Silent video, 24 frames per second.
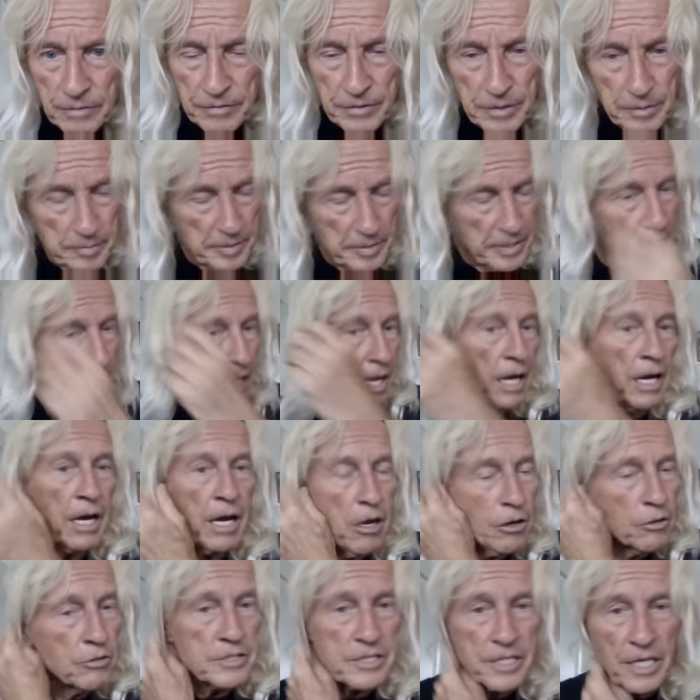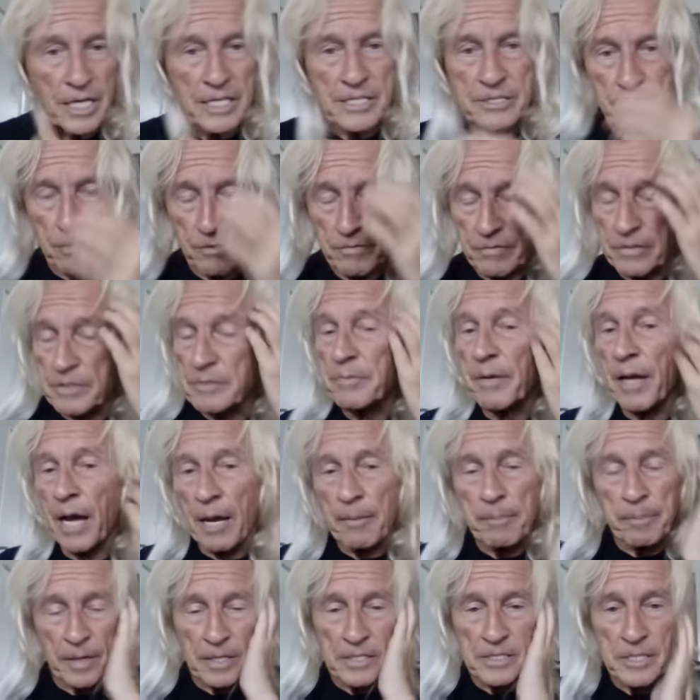Wenn du mir die Haare ausreißt oder wenn du mir
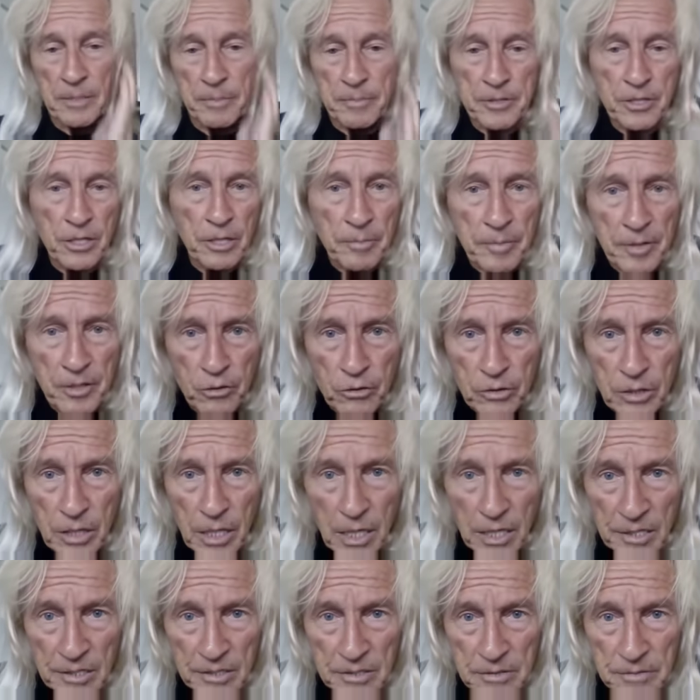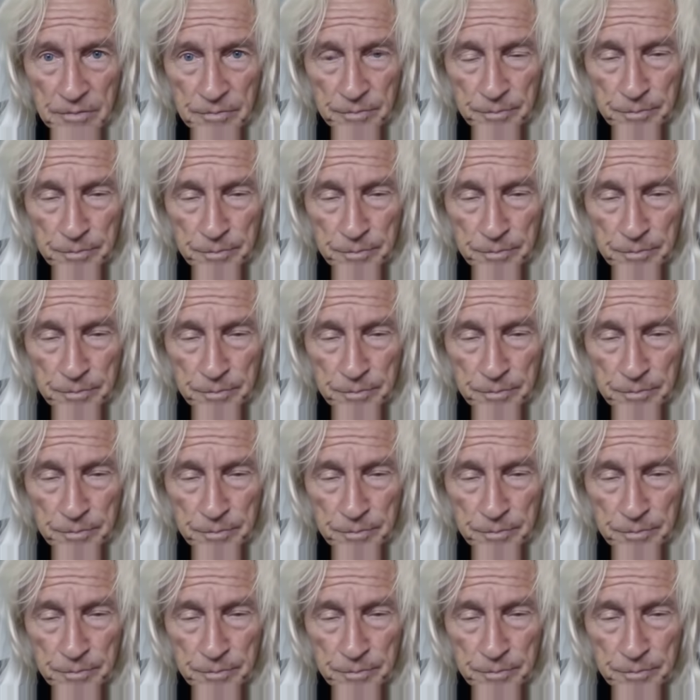abrasiert, bin ich immer noch da